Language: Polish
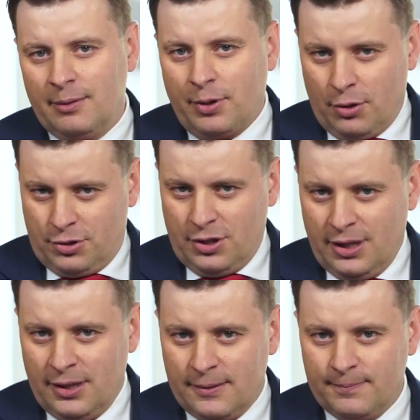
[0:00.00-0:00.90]

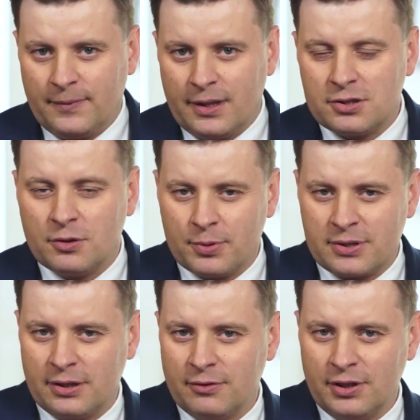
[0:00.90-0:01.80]
Prościej, jest to
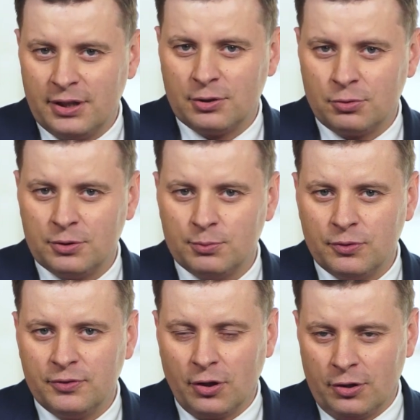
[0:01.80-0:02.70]
postanowienie, które
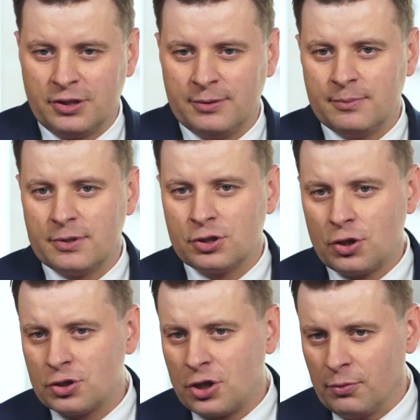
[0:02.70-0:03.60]
mówi o tym,
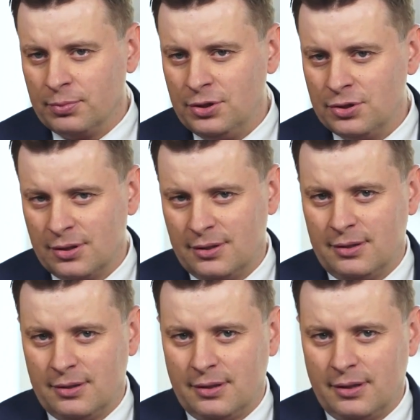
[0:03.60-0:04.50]
co zrobić,
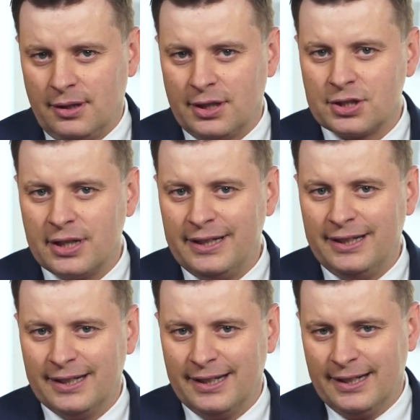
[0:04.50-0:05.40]

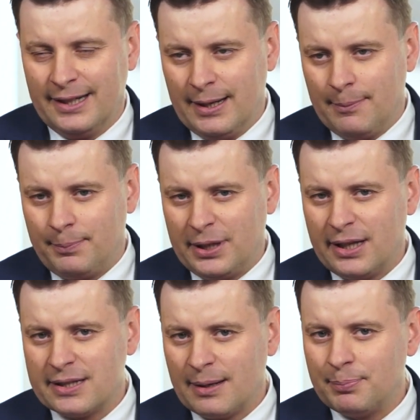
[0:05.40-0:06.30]
jeżeli
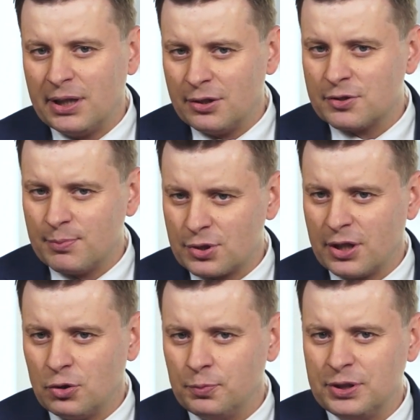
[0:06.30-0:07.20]
za pieniądz
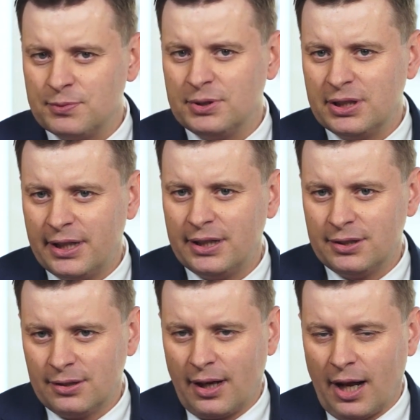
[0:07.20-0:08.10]
można kupić
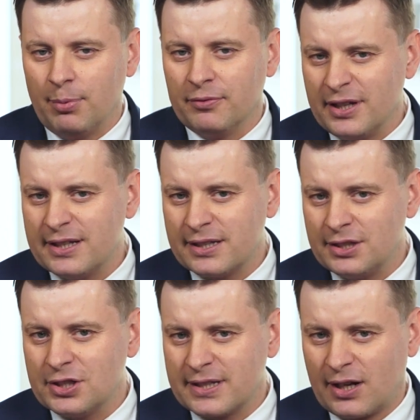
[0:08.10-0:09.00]
mniej albo więcej
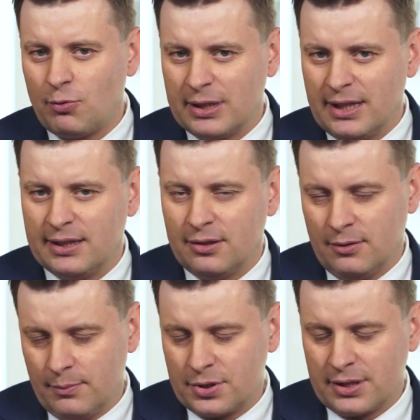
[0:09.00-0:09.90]
niż
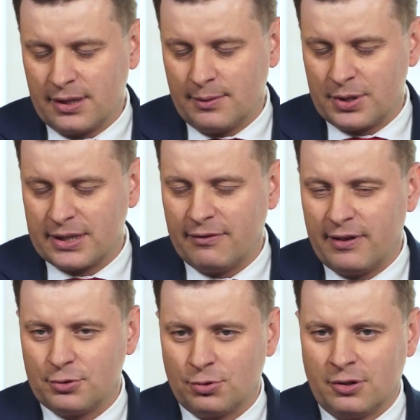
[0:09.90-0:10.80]
zakładano przy, przy
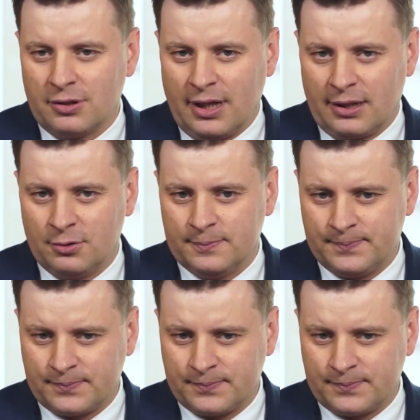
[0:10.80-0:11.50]
zawarciu kontraktu.